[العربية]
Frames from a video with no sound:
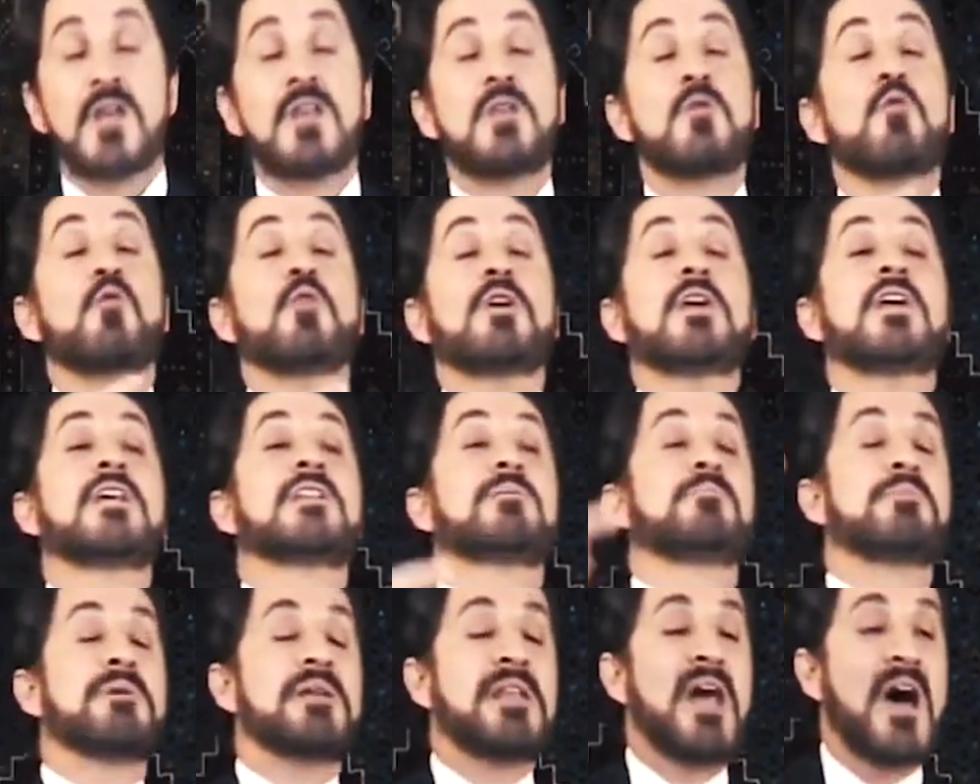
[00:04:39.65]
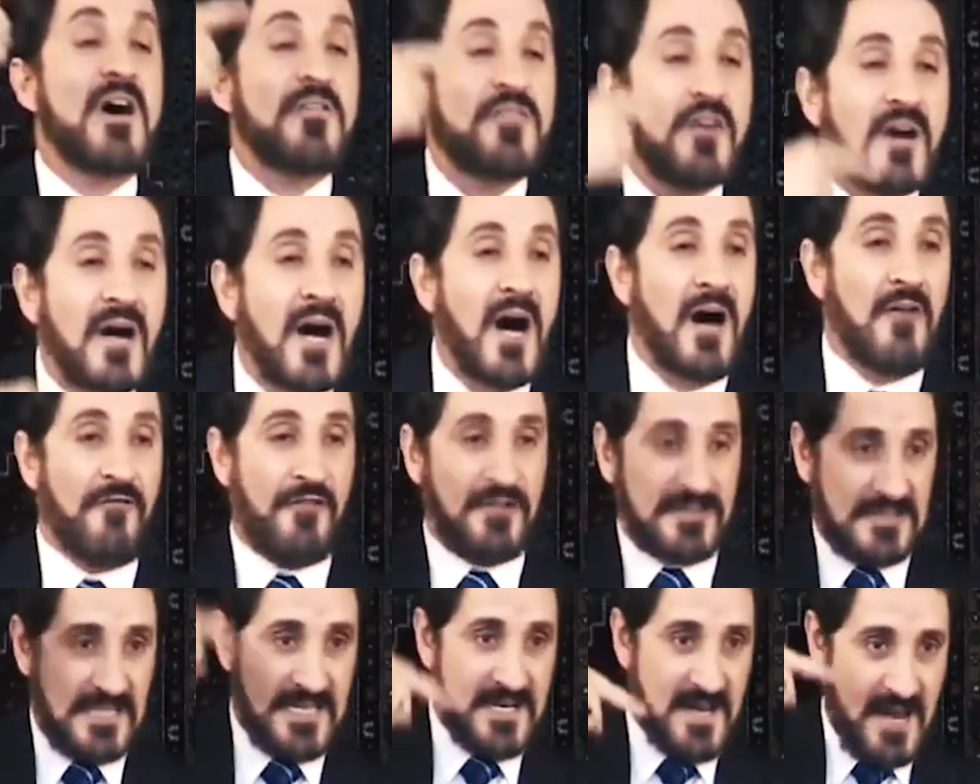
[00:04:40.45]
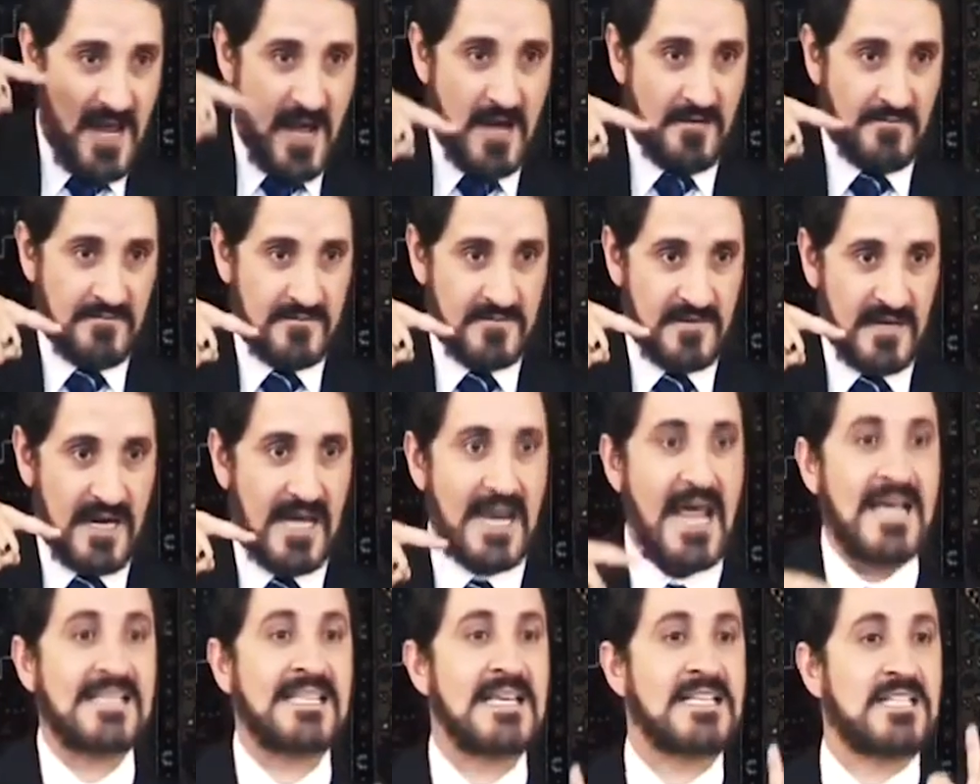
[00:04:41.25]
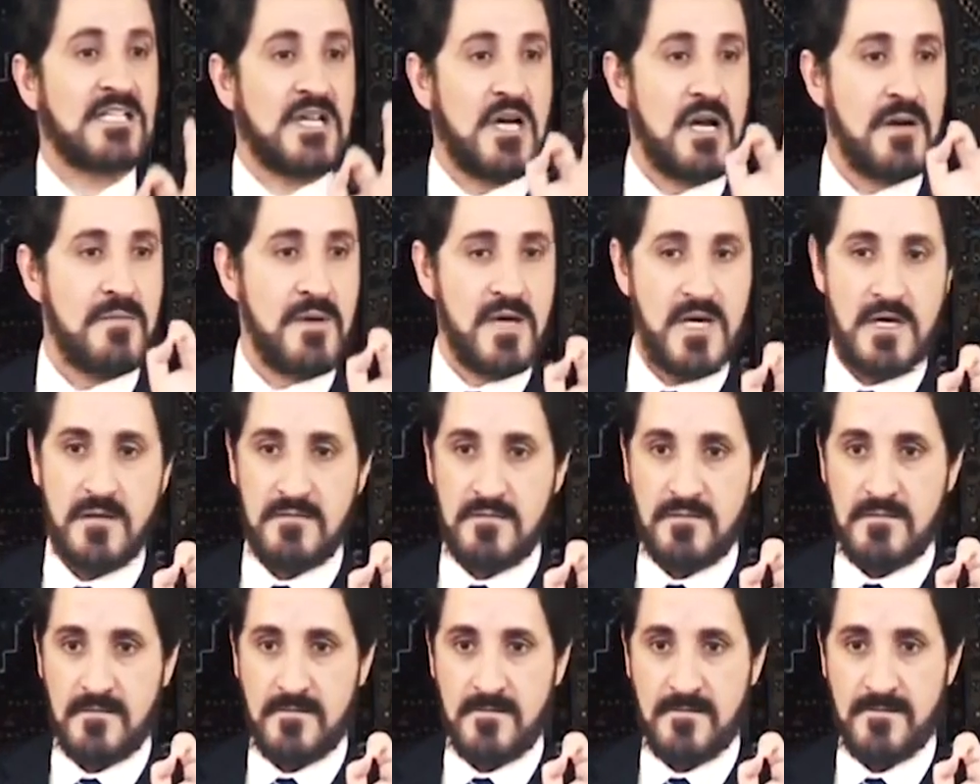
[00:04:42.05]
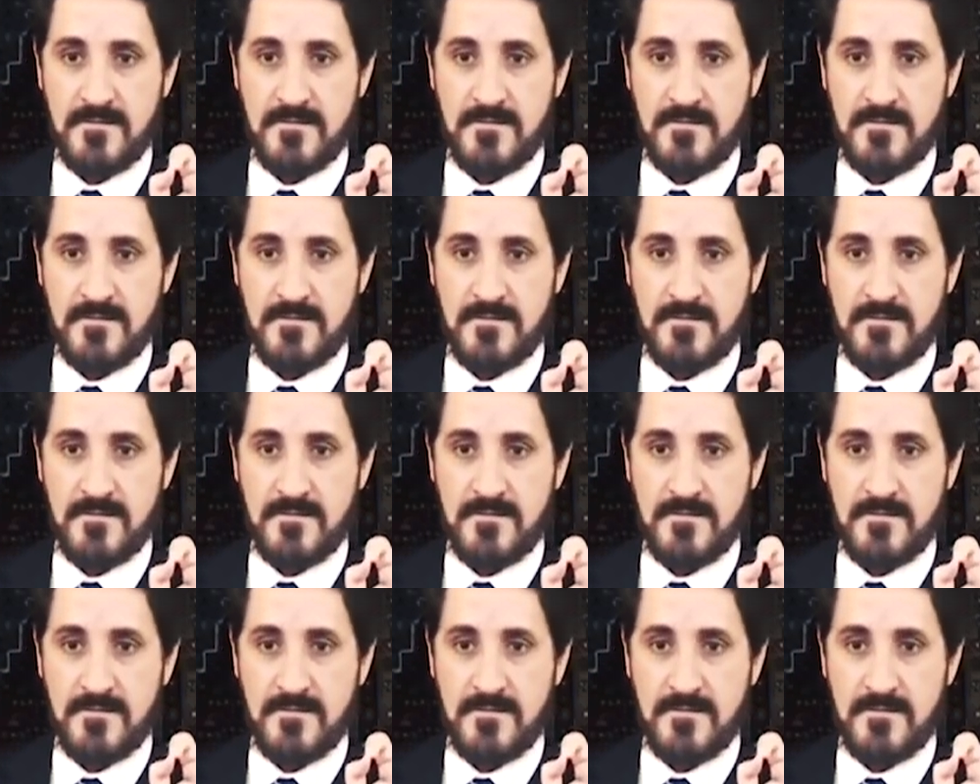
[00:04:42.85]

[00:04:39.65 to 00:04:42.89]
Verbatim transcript: نعيد بناء ثقافتنا على أساس علمي